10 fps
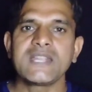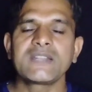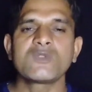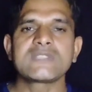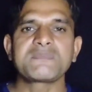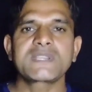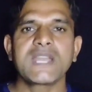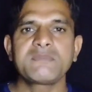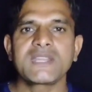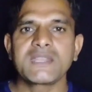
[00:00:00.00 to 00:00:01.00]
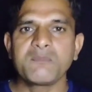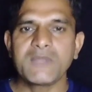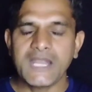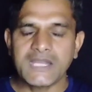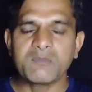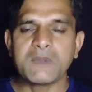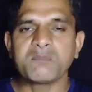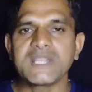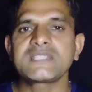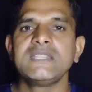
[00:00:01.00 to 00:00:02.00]
चैनल को सब्सक्राइब करके बेल आइकन पे
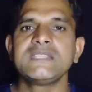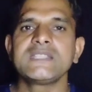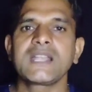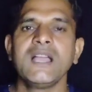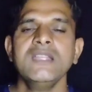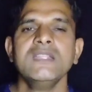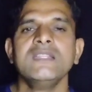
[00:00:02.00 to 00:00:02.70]
प्रेस कर लीजिएगा